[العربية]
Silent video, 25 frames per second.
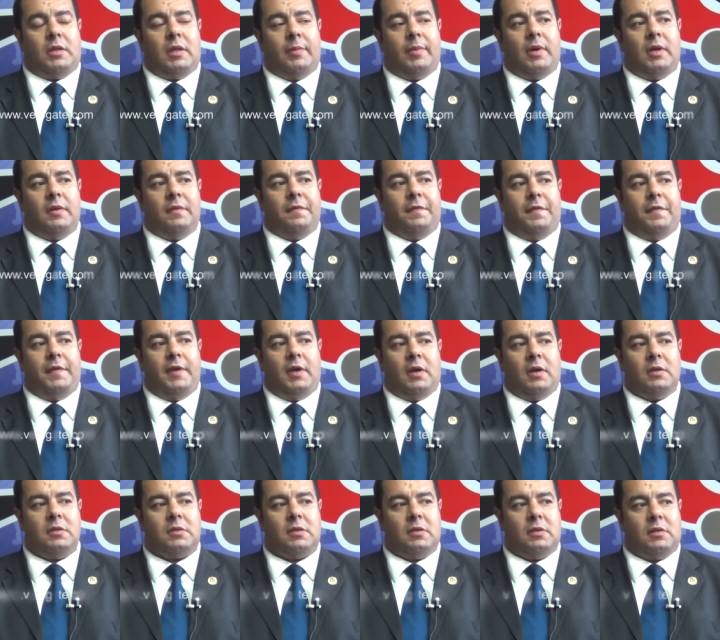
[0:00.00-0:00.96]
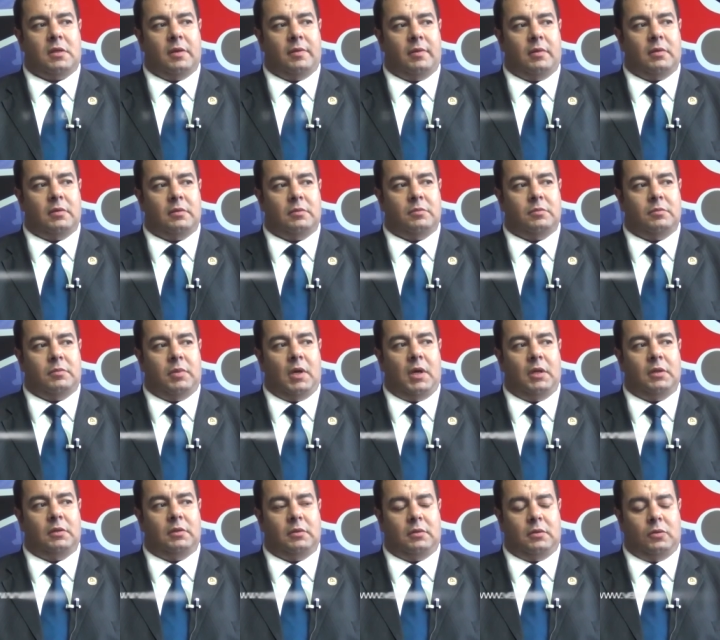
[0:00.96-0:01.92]
طبعا في حصل طبعا
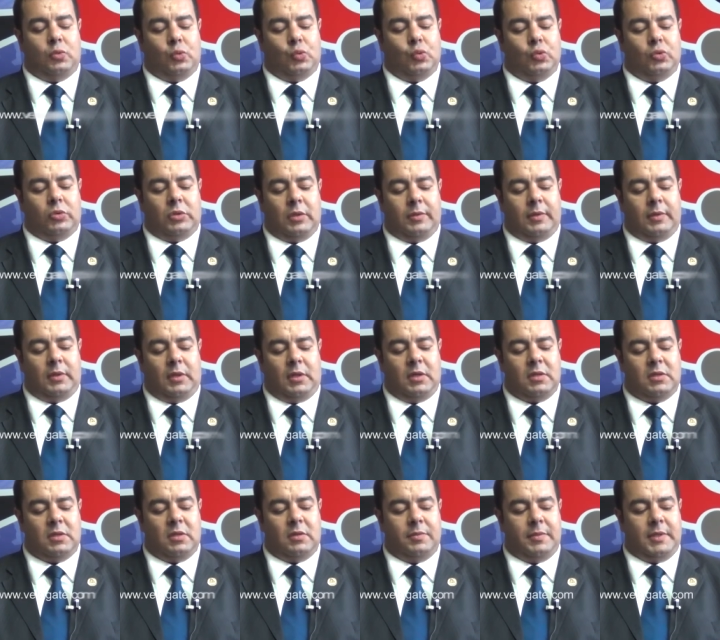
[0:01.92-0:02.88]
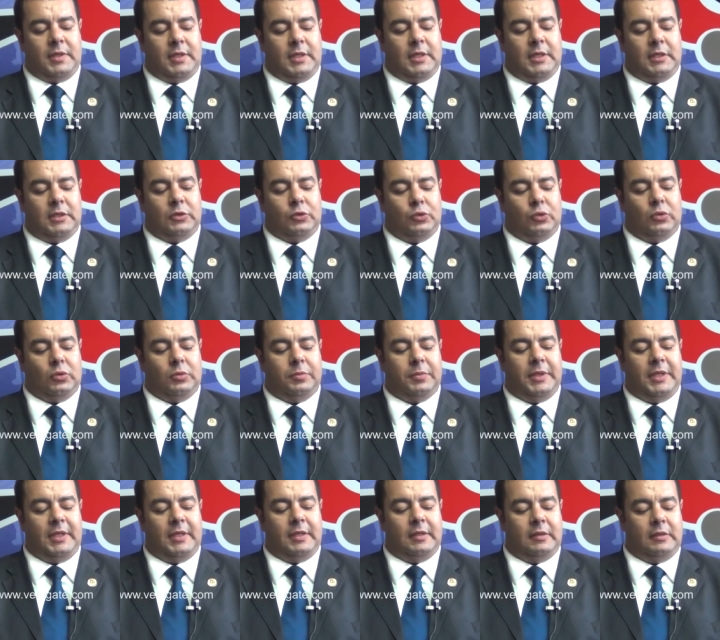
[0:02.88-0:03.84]
بعض الجدود طبعا حصل منها نوع
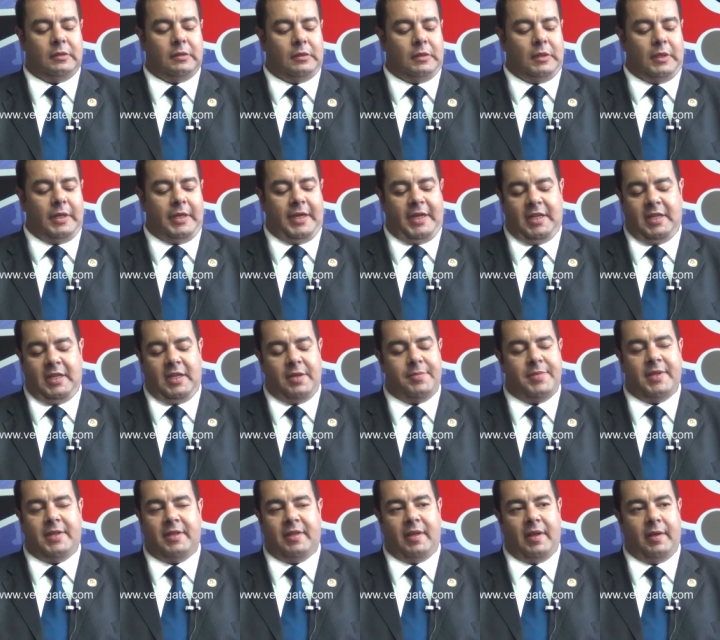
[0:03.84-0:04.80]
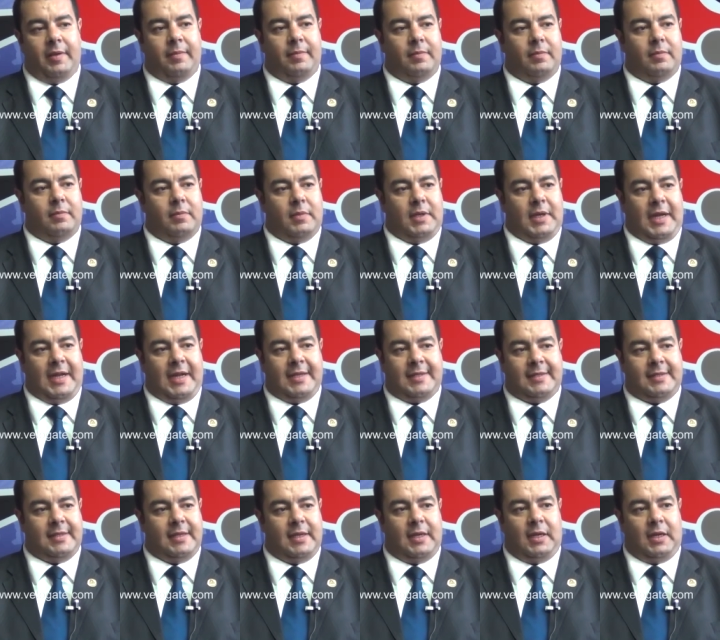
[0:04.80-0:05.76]
من الانعدام التام من على
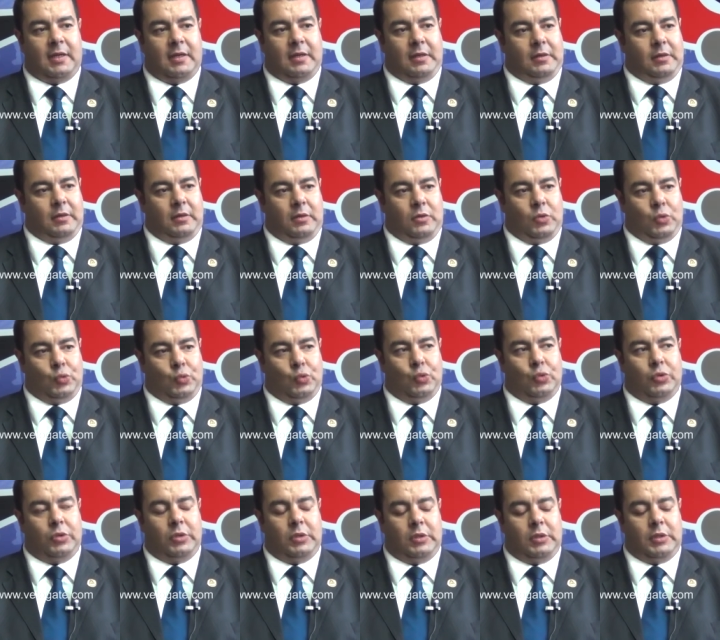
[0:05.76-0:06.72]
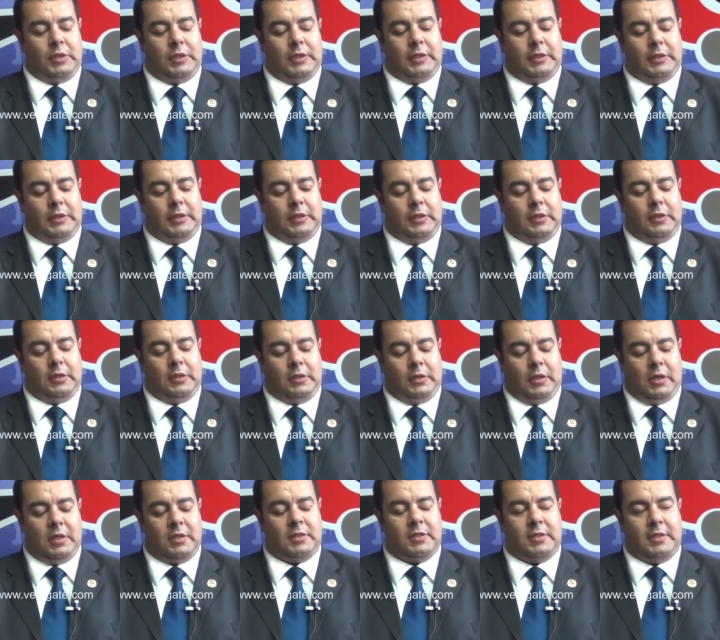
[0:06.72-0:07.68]
الساحه الجدود ال ال
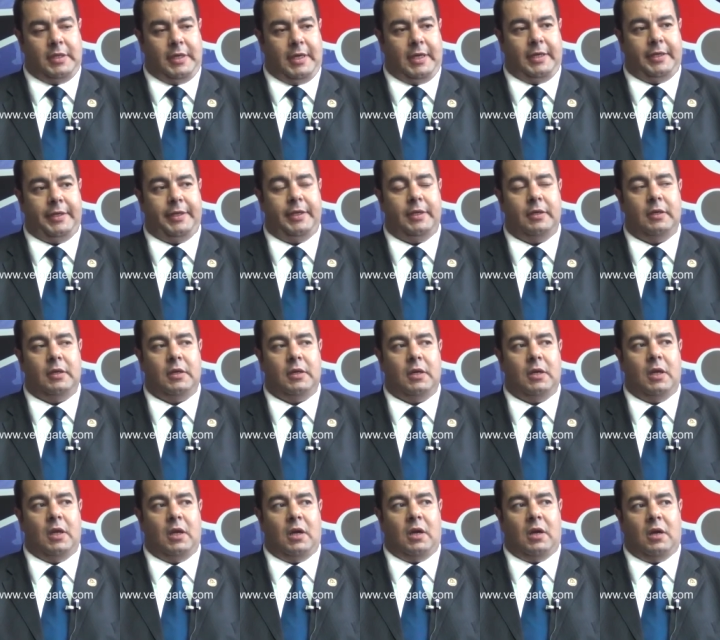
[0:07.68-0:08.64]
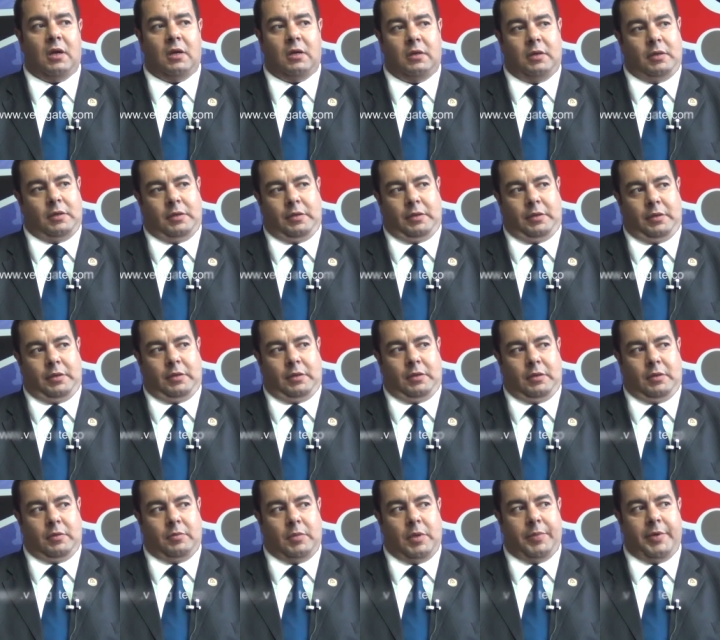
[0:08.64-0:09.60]
الاصلي يعني يعني
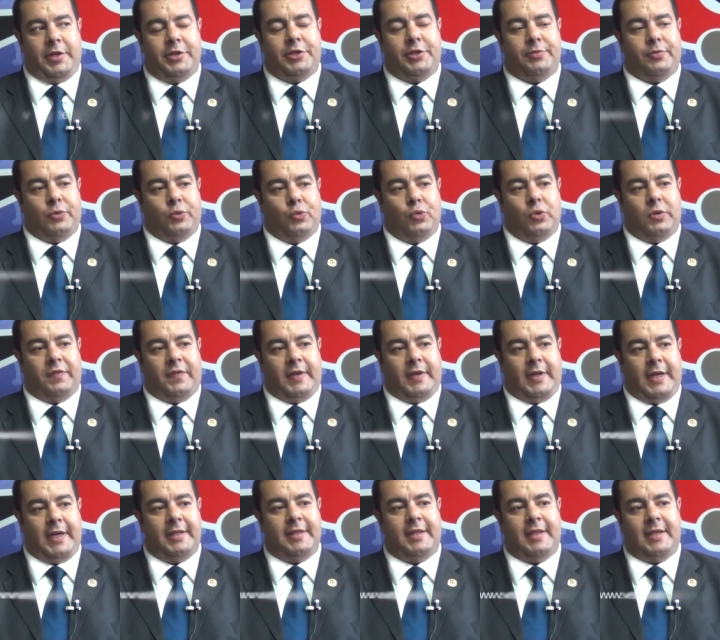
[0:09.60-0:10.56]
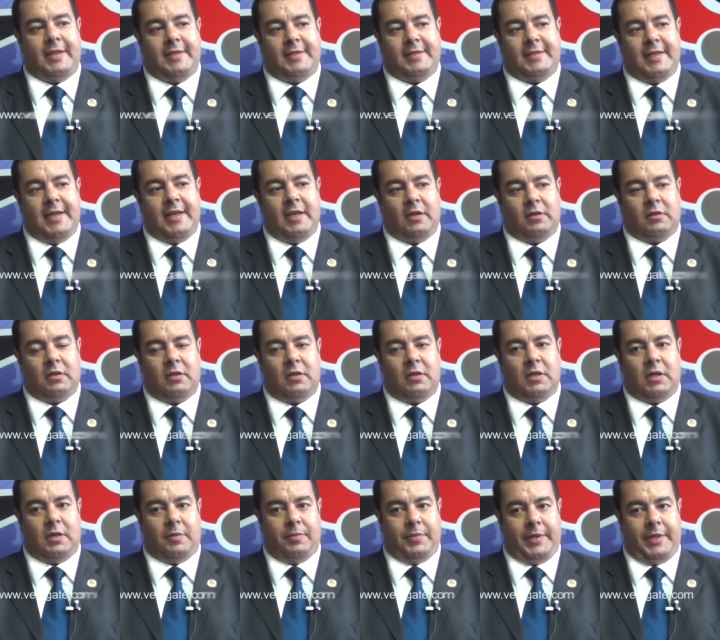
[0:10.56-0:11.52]
ما بقتش موجوده فانا هنتج ازاي
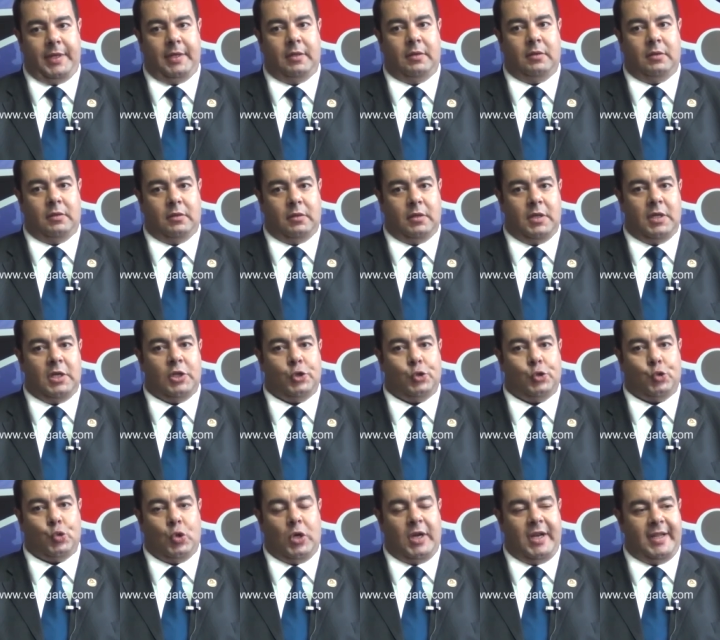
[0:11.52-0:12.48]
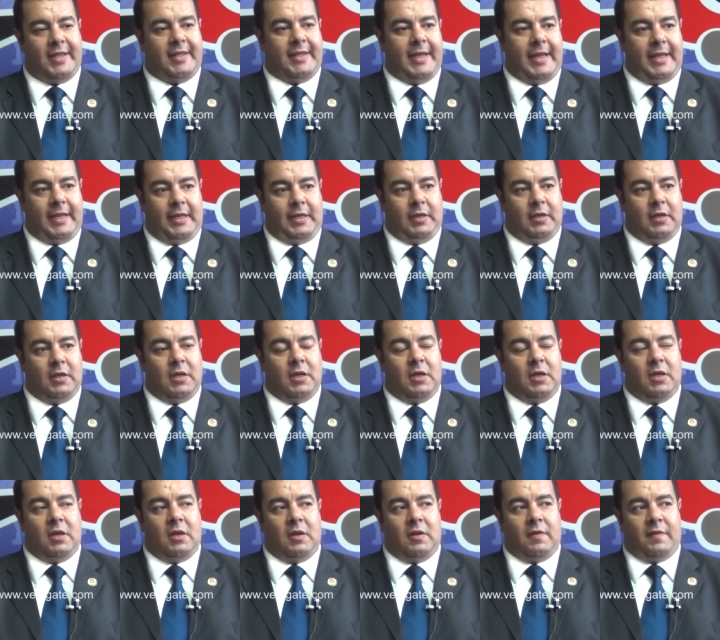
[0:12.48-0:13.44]
هطلع منين سلالات تاني
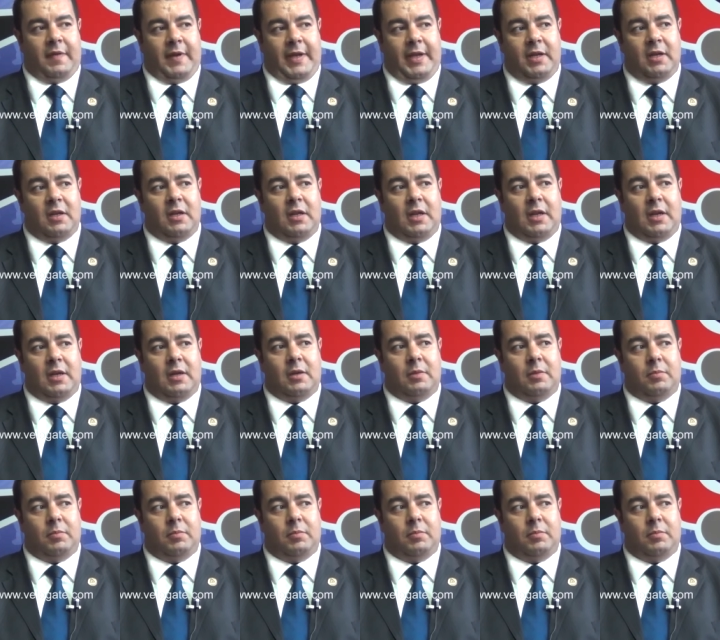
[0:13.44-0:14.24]
فهنا انا